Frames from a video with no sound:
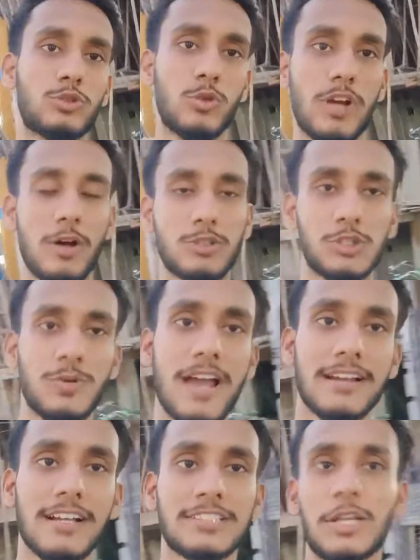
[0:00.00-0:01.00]
चुका हूँ
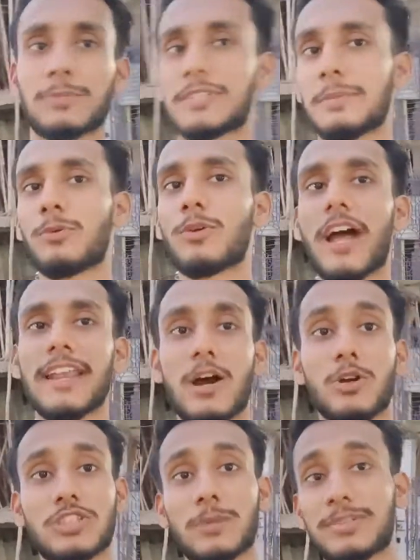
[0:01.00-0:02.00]
सिवान का सबसे पुराना
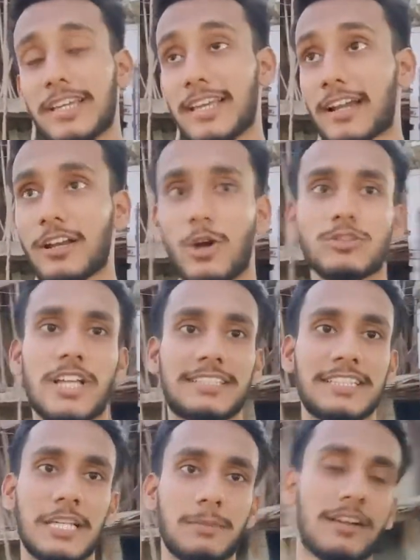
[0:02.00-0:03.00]
और सबसे एकलौता
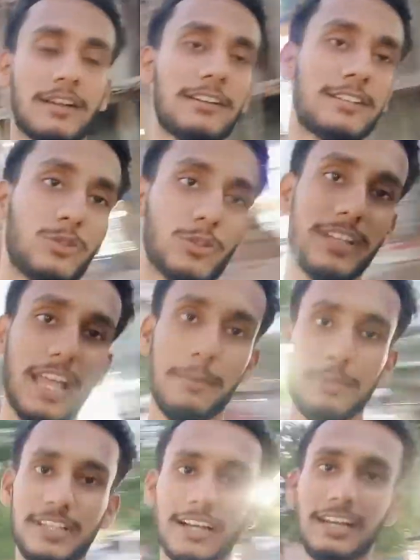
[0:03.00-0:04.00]
सिनेमा घर जो कि यहाँ
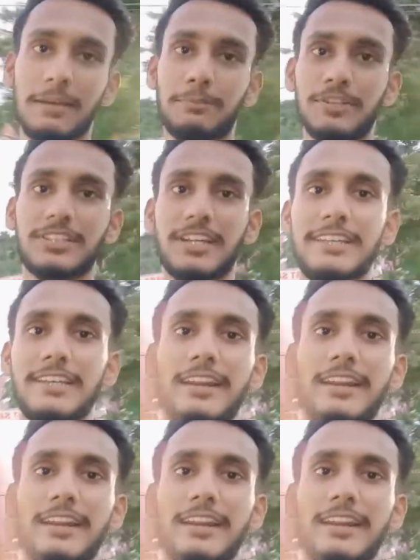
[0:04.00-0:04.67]
पे देख रहे हैं पीछे ये